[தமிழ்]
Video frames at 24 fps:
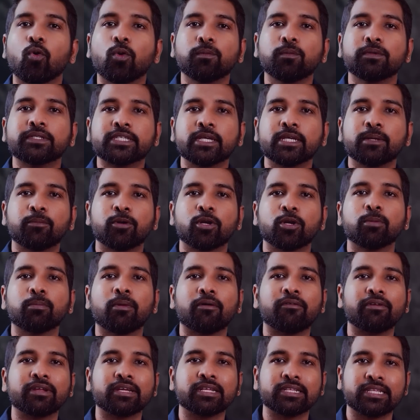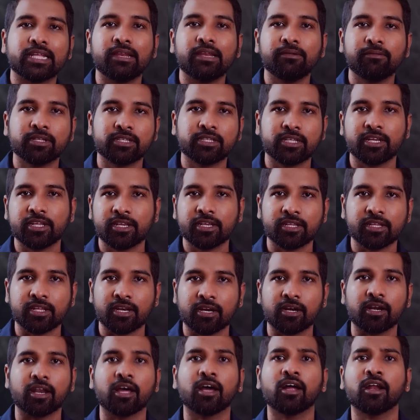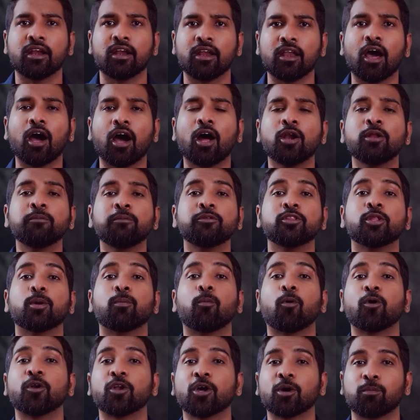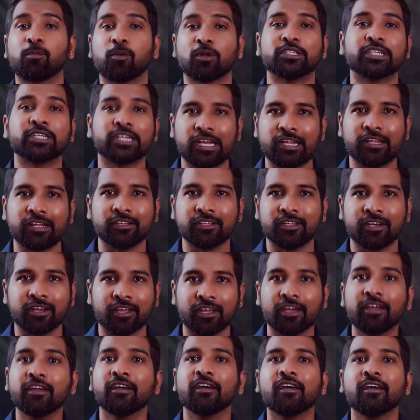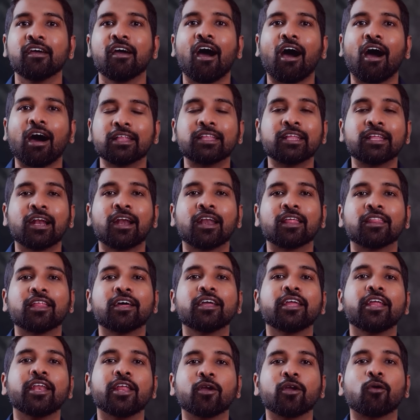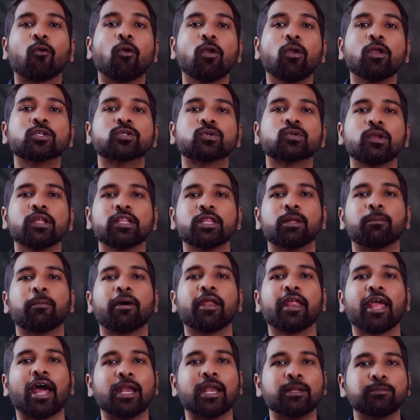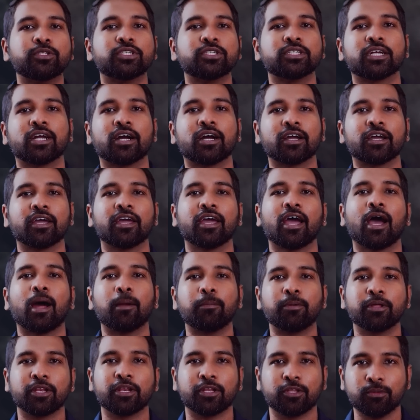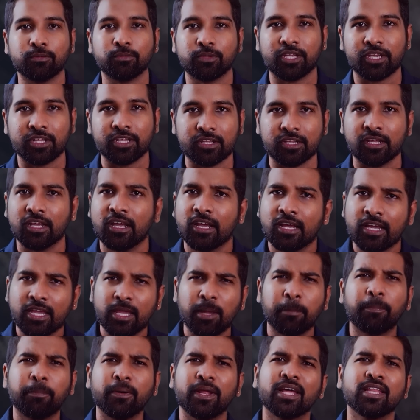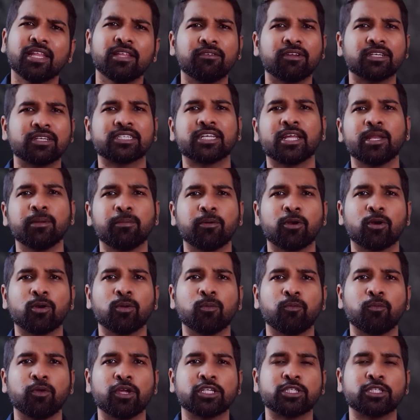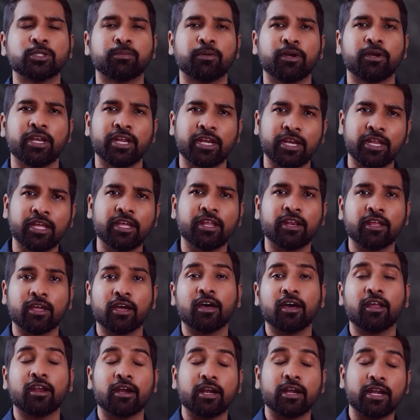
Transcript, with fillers: ஒரு விஷயம் மட்டும் அவருக்கு தெளிவாக தெரிகிறது என்னென்னா நானும் இந்த மோண்டாக் ப்ராஜெக்டில் இருந்திருக்கேன் அதனால தான் என்னை கொல்ல சொல்லி இந்த மாதிரி அனுப்பிச்சிருக்காங்க அப்படிங்கிறதும் தெரியுது எப்படியாவது இவரை சரி பண்ணணும் முயற்சி பண்ணிக்கிட்டே இருக்கார்